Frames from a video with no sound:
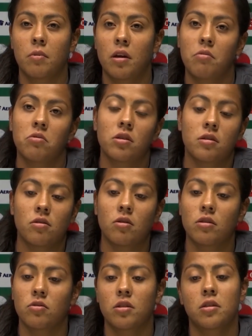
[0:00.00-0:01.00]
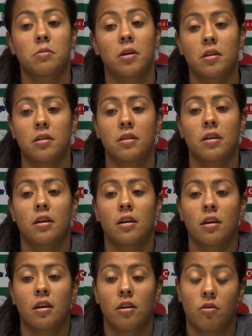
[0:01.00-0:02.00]
venimos haciendo las cosas bien
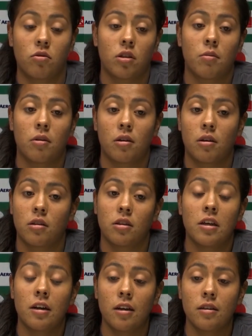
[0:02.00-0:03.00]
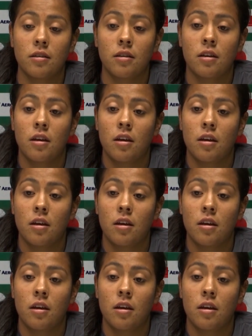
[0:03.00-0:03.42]
desde contra Tigres.